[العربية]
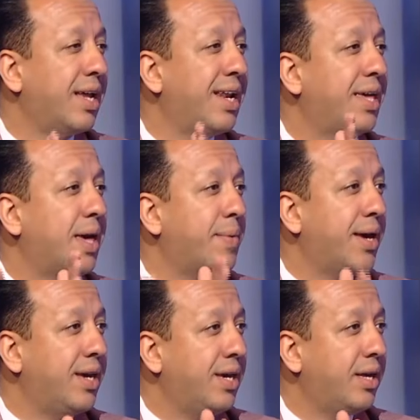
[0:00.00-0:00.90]
آه
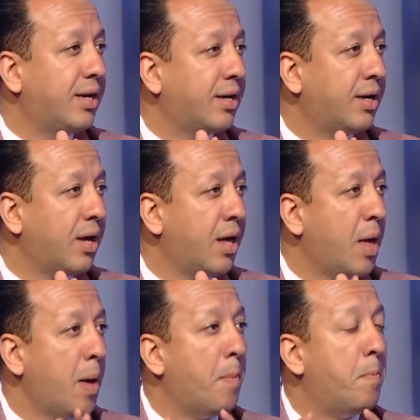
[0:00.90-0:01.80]
الجماهير اه
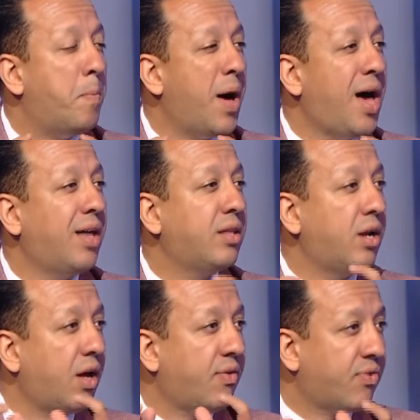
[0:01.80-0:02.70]
طبعا بعض
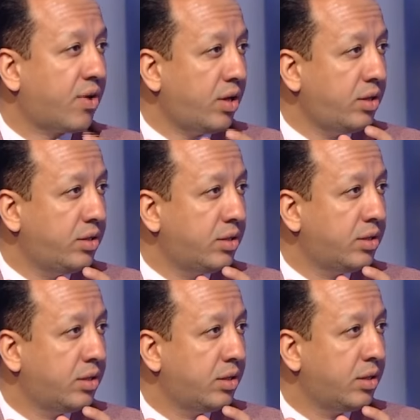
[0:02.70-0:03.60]
الافراد فانت
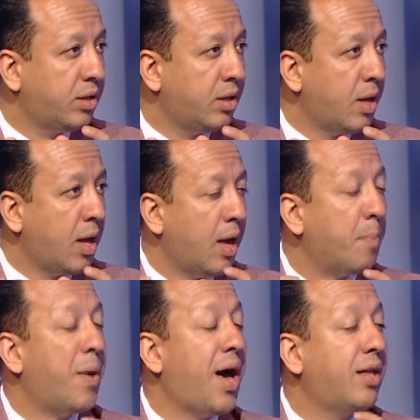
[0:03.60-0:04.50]
بتقول لي في
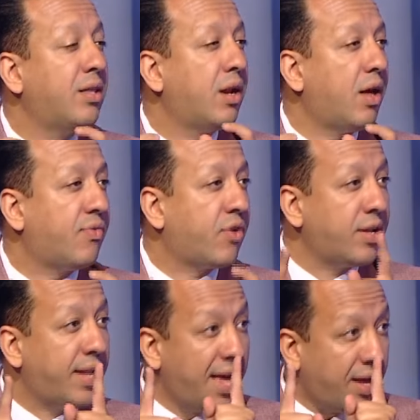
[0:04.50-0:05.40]
بعض
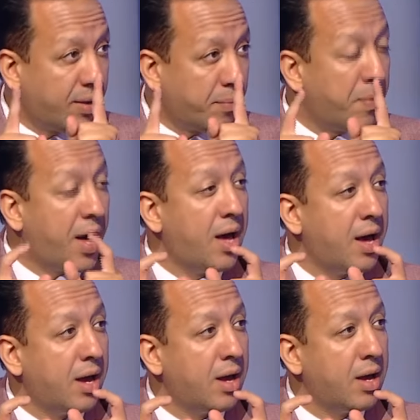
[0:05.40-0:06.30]
الافراد لا غير
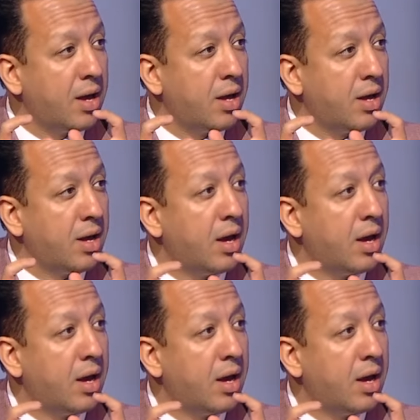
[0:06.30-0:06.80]
معروفين